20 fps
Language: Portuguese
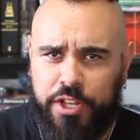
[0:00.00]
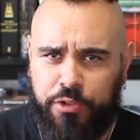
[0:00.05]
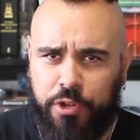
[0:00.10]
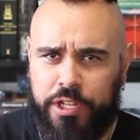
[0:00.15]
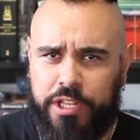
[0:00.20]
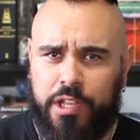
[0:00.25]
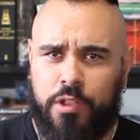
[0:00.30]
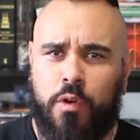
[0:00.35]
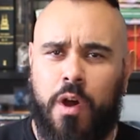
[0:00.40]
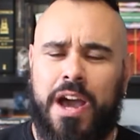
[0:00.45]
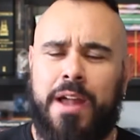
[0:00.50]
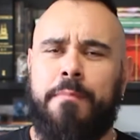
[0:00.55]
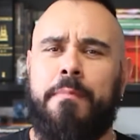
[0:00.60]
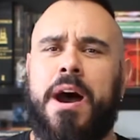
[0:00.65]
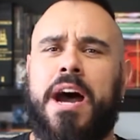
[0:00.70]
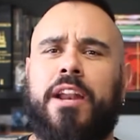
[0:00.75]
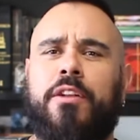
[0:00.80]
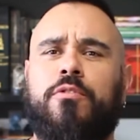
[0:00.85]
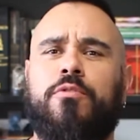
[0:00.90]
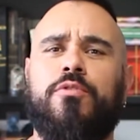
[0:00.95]
gratuita no ar,
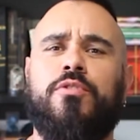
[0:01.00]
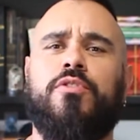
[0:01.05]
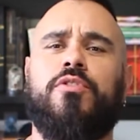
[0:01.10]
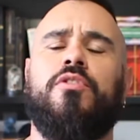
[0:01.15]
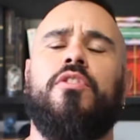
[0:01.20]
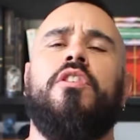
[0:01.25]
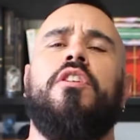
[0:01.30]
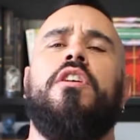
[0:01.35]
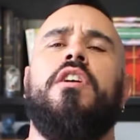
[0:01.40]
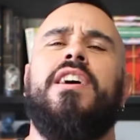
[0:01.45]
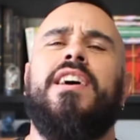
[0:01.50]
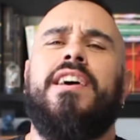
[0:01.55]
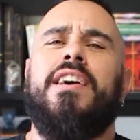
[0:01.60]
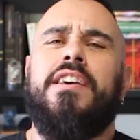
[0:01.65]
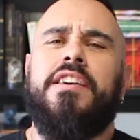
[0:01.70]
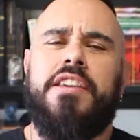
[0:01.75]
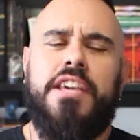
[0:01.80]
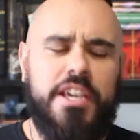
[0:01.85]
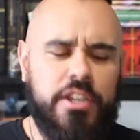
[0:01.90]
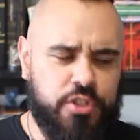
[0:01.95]
Marcos.
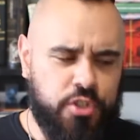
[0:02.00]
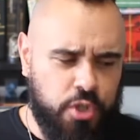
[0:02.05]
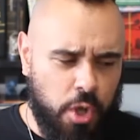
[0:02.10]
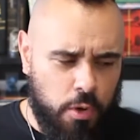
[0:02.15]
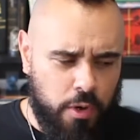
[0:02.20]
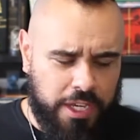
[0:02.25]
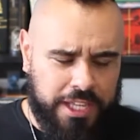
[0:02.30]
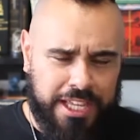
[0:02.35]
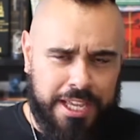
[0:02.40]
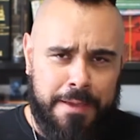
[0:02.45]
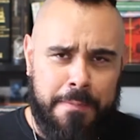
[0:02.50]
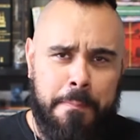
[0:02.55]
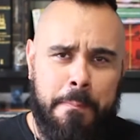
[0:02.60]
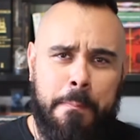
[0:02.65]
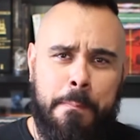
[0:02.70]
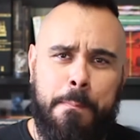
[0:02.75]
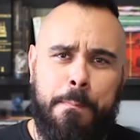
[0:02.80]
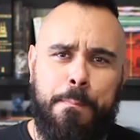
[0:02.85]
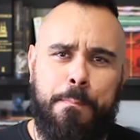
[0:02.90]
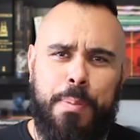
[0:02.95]
Estou aqui
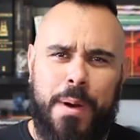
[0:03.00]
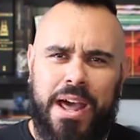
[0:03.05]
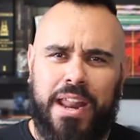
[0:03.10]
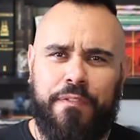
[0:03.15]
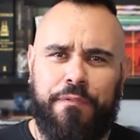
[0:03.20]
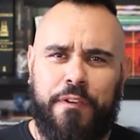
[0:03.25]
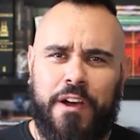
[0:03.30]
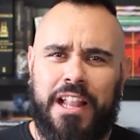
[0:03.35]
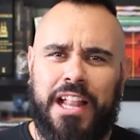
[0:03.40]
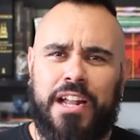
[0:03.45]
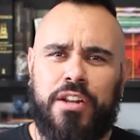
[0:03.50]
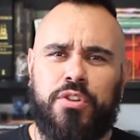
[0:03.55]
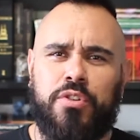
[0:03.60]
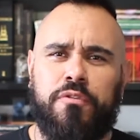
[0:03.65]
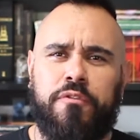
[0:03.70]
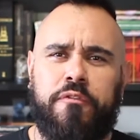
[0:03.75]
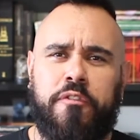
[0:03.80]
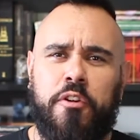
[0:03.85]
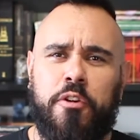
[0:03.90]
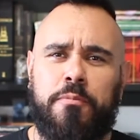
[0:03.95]
para falar
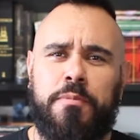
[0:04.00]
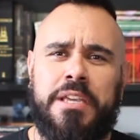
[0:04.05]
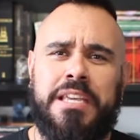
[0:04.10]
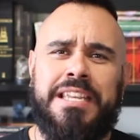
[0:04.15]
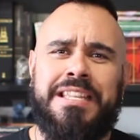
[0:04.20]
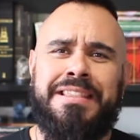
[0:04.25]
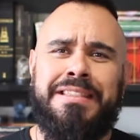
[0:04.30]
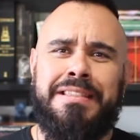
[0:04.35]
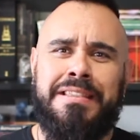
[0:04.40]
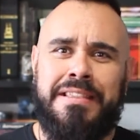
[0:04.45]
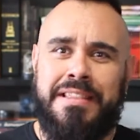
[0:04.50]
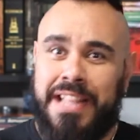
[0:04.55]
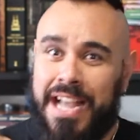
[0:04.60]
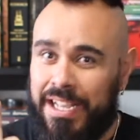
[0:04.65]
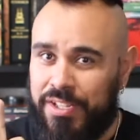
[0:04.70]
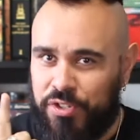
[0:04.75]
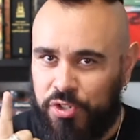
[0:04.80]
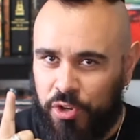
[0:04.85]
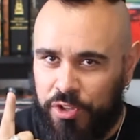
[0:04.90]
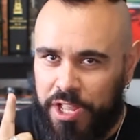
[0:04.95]
de um filme
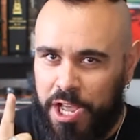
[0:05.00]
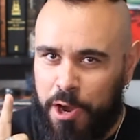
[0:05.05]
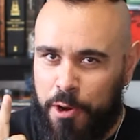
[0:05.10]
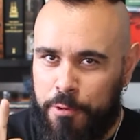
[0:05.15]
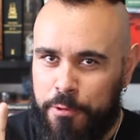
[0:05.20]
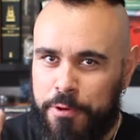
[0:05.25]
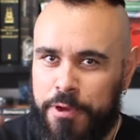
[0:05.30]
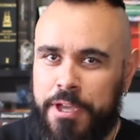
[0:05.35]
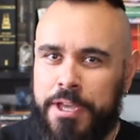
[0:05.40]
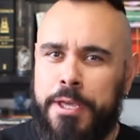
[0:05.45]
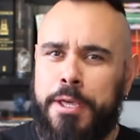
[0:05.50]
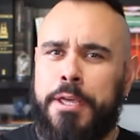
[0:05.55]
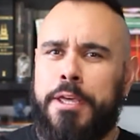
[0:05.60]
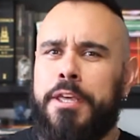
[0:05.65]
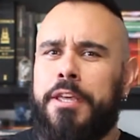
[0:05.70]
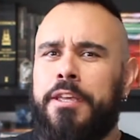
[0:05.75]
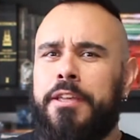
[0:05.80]
nacional